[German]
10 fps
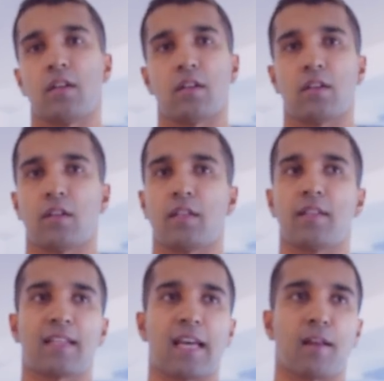äh, in
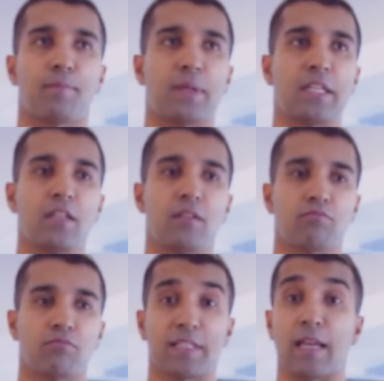der Therapie
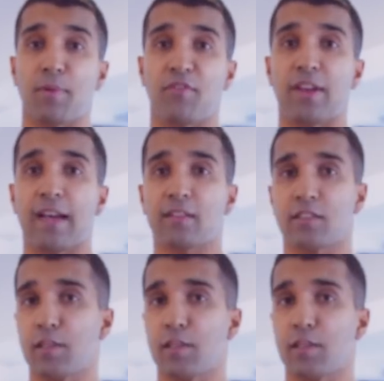sehr bewährt.